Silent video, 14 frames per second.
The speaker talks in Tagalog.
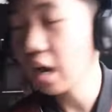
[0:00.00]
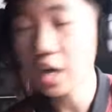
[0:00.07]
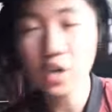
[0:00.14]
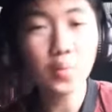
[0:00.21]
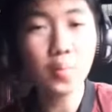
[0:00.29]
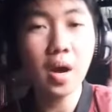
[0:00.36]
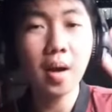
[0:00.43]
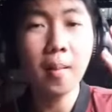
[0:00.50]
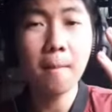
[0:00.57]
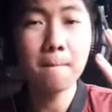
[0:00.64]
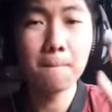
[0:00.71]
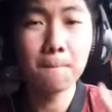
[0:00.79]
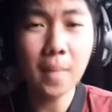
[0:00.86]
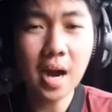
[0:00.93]
ay yung mga
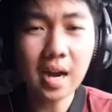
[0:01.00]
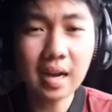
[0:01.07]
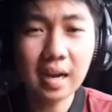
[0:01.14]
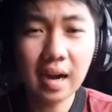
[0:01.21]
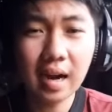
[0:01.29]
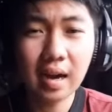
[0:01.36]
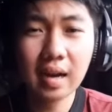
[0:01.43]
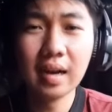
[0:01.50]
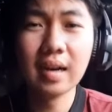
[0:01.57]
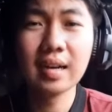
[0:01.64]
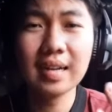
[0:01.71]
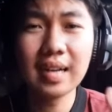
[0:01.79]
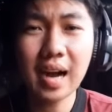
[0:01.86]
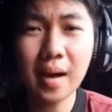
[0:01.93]
mangga
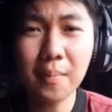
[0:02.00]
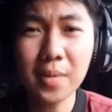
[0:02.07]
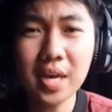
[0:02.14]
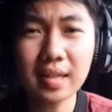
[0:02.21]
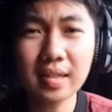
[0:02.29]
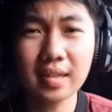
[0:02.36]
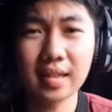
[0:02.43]
gamit.